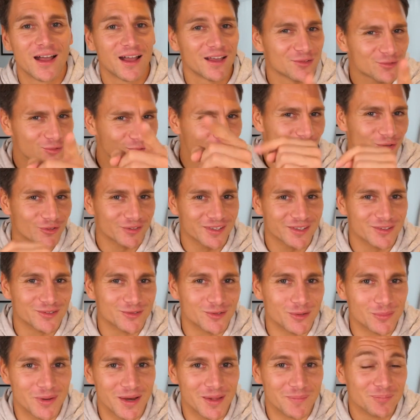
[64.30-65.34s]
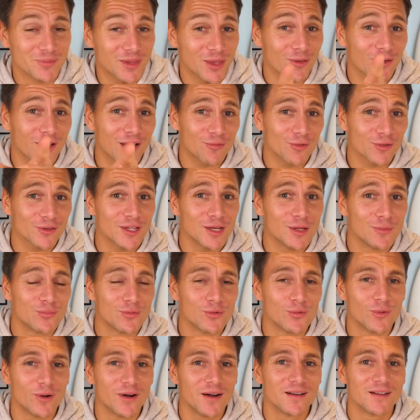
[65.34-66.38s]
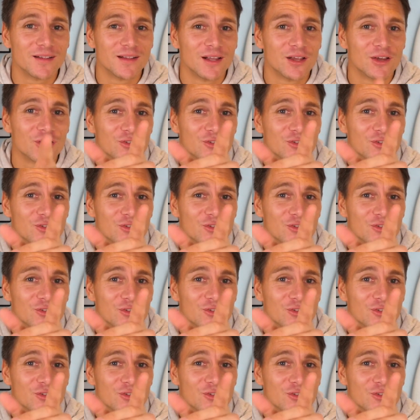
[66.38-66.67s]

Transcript: Reste concentré s'il te plaît. D'ailleurs, avant d'aller plus loin,